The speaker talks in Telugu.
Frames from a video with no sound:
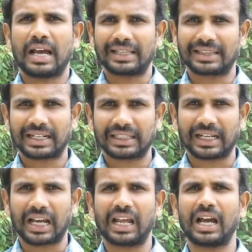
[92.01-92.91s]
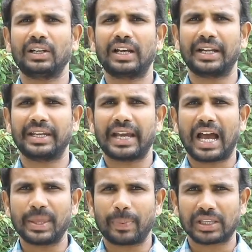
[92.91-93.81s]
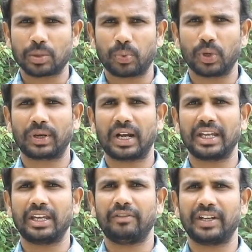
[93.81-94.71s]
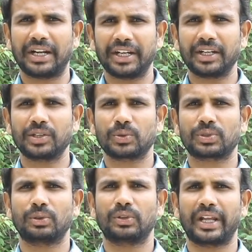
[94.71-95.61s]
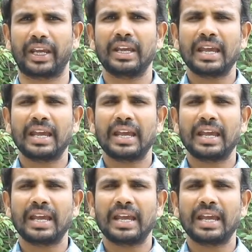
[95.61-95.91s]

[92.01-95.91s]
అంతర్గత కలహాలు కానీ ఆధిపత్య పోరు కానీ వీటన్నిటిని చూస్తూ ఉంటే